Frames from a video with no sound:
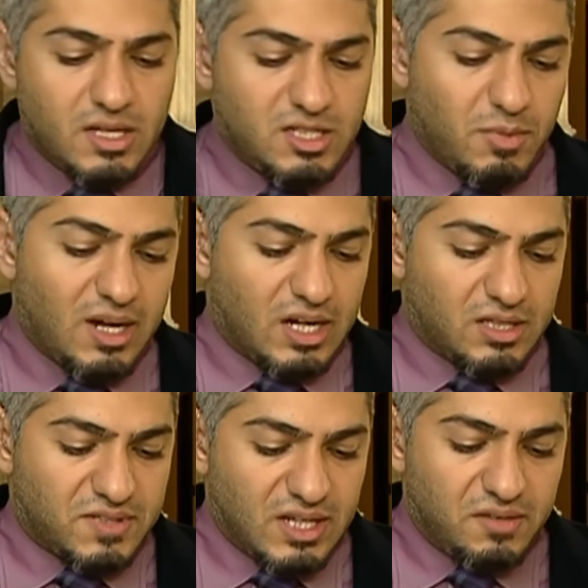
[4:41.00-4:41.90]

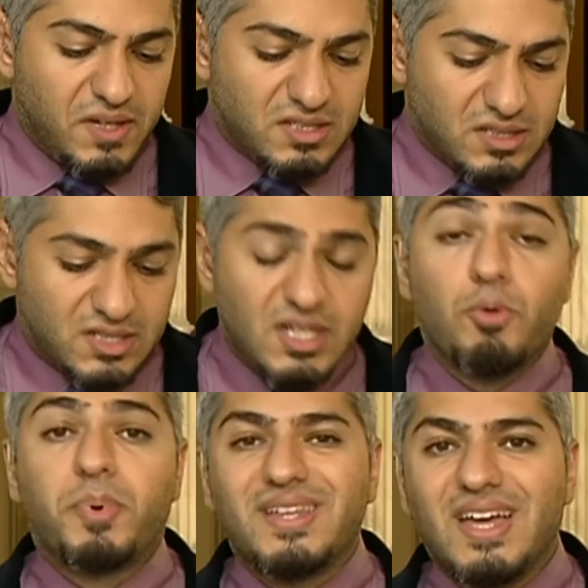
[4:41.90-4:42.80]
демократов, соответственно, с
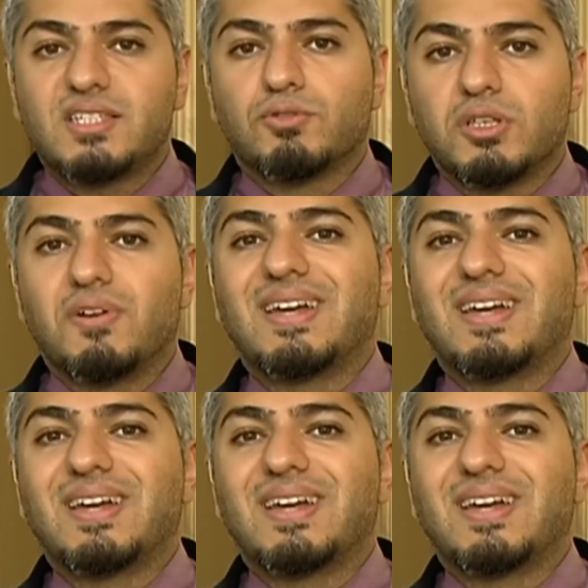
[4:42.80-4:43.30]
целью принятия вот этого